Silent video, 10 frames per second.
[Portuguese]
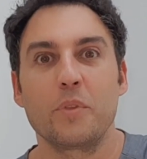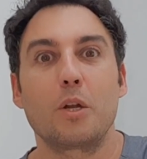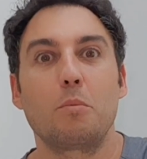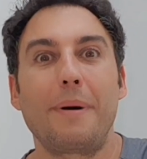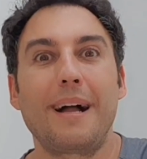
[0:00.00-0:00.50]

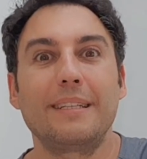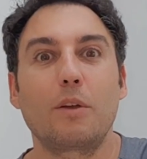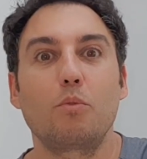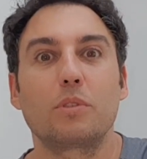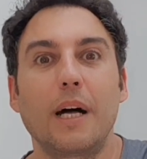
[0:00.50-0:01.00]
Era uma máquina
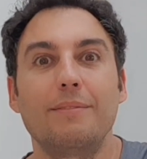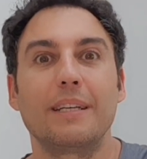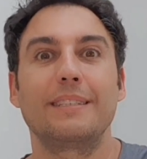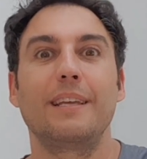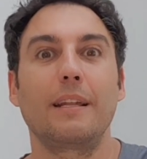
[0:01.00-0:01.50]
que
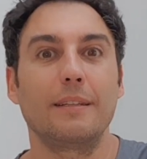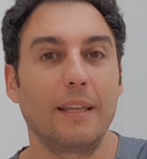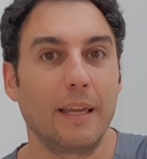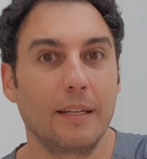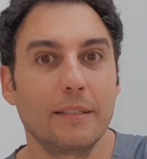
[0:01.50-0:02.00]
custava
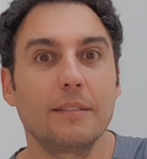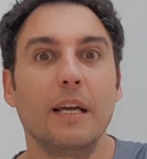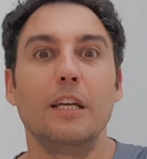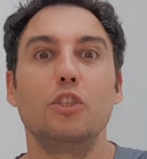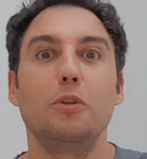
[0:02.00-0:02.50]
centenas
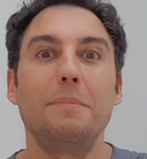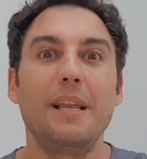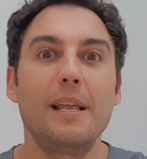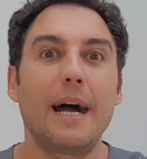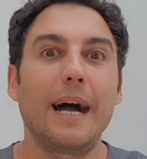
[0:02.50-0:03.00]
de
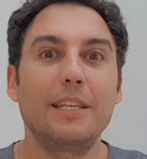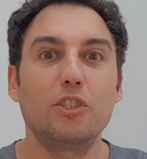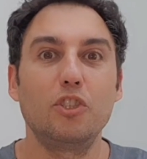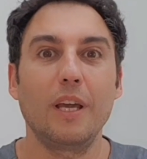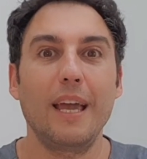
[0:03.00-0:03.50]

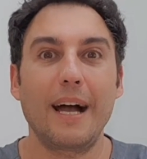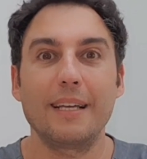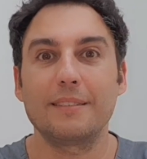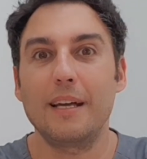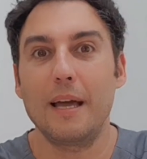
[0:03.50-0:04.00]
milhares de
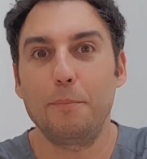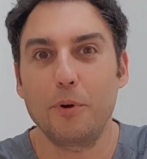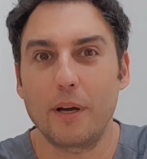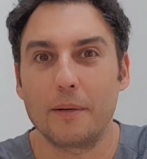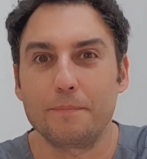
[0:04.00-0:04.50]
reais na
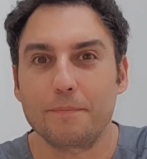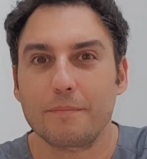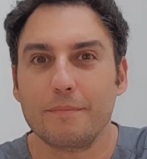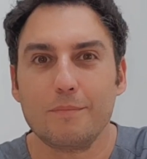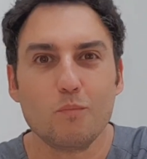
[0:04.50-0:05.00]
época.
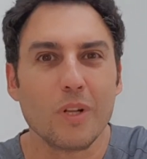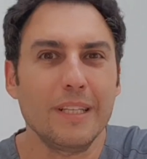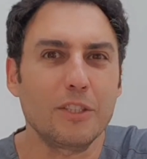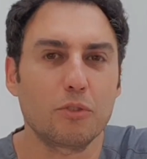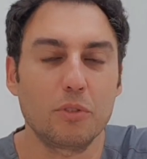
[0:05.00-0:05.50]

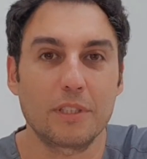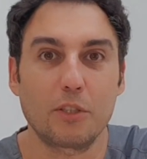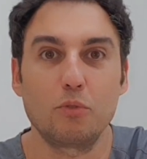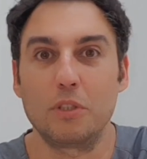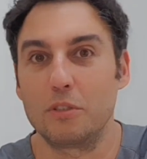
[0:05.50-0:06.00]
Lançou nos
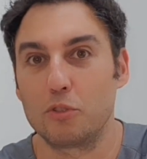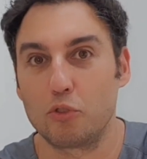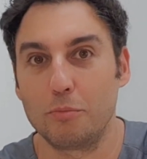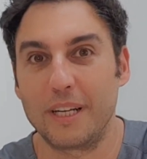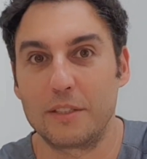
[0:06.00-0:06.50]
Estados Unidos,
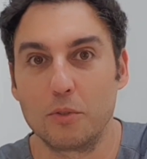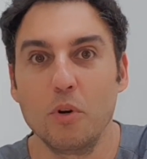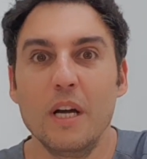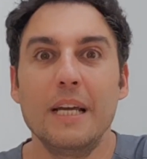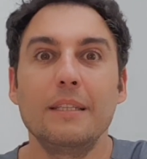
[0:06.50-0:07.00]
lançou no
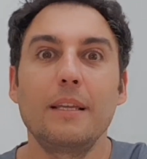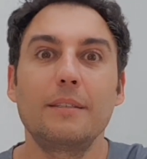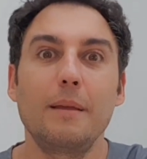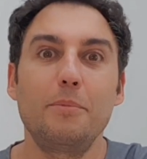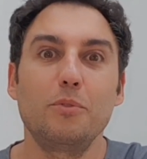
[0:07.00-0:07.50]
Brasil. Tem
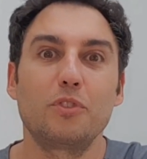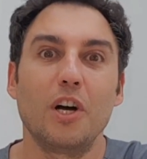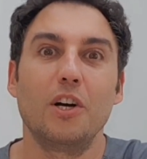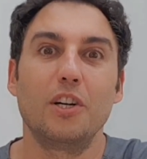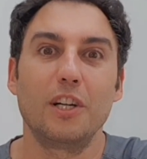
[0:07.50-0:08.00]
sempre os
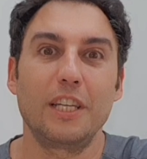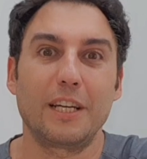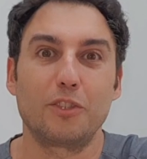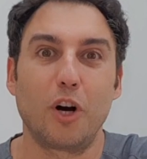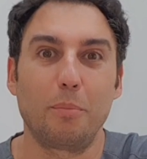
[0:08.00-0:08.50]

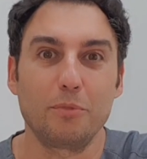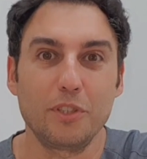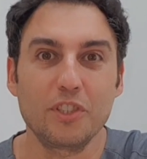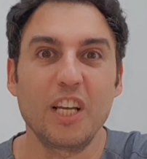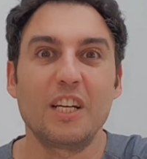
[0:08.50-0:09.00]
early
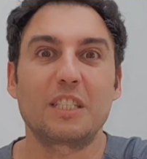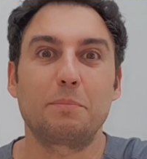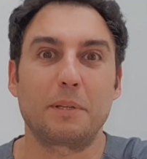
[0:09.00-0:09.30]
adopters, as